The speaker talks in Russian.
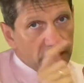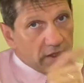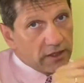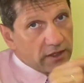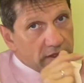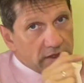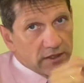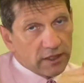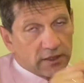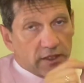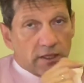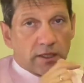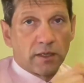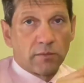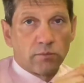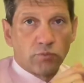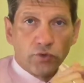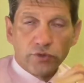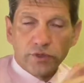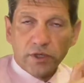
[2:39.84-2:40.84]
И с этой
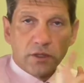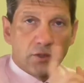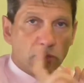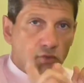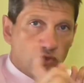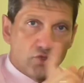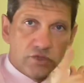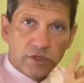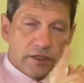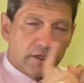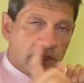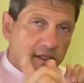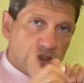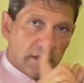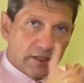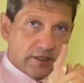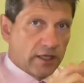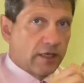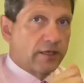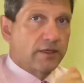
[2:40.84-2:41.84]
работы нужно не
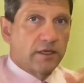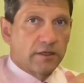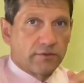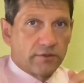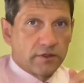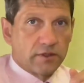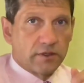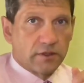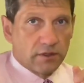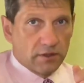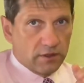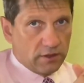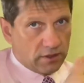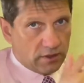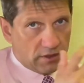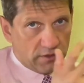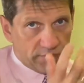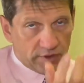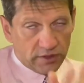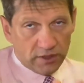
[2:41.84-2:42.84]
затягивать.
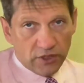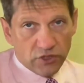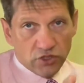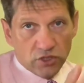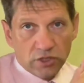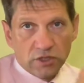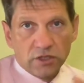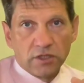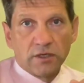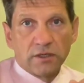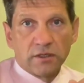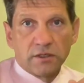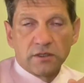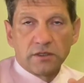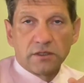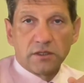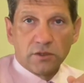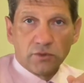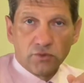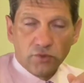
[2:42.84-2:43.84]

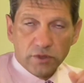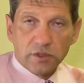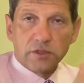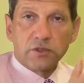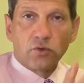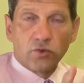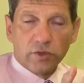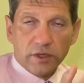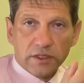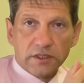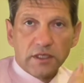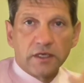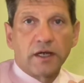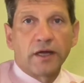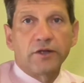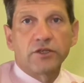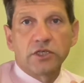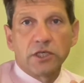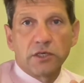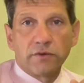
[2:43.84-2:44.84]
2014 год скоро
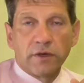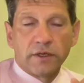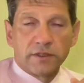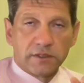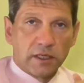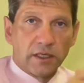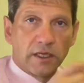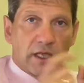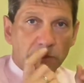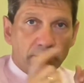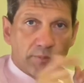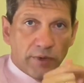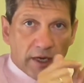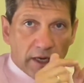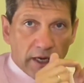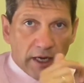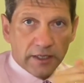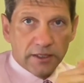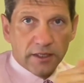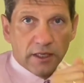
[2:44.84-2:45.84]
заканчивается, и по
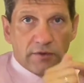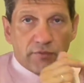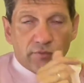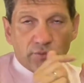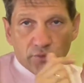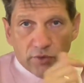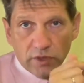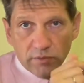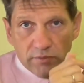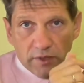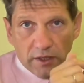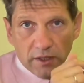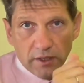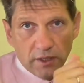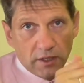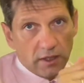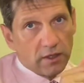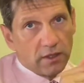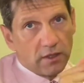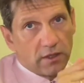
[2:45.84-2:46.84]
этой форме
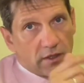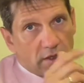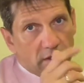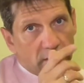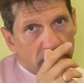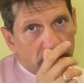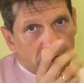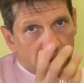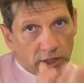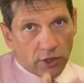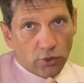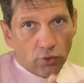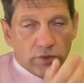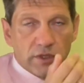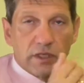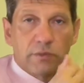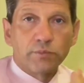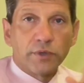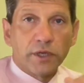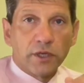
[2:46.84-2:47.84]

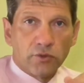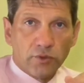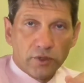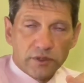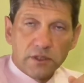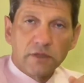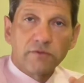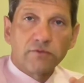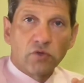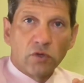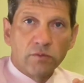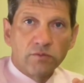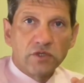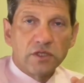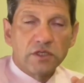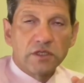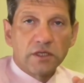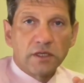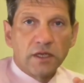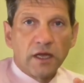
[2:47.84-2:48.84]
регионам придется в том
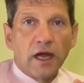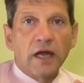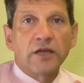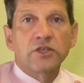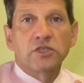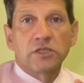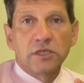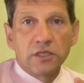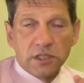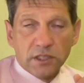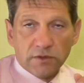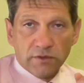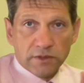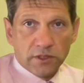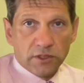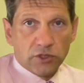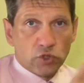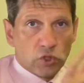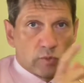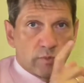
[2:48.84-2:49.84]
числе
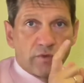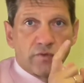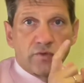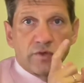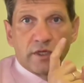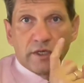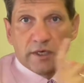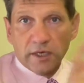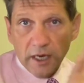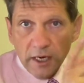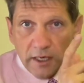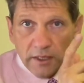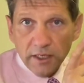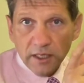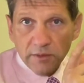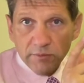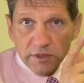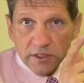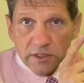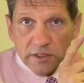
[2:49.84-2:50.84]
отчитываться, чтобы федеральный
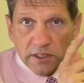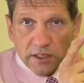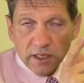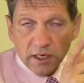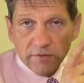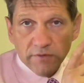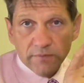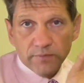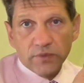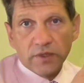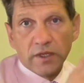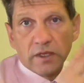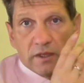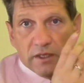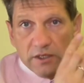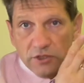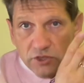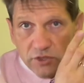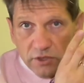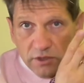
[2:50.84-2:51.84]
Минздрав
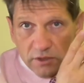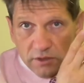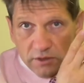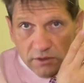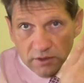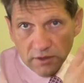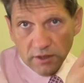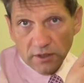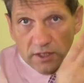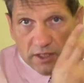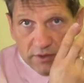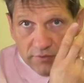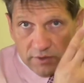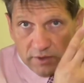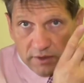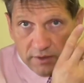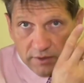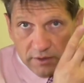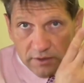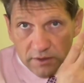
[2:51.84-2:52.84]
доложил
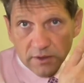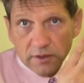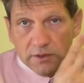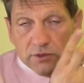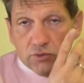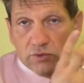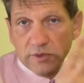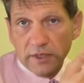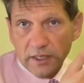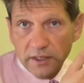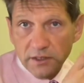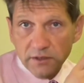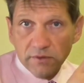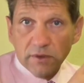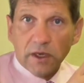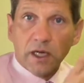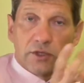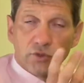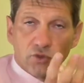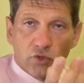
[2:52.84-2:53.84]
главе государства
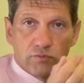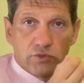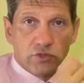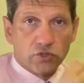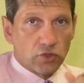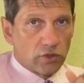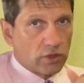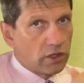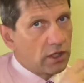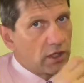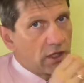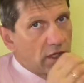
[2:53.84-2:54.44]
о том, что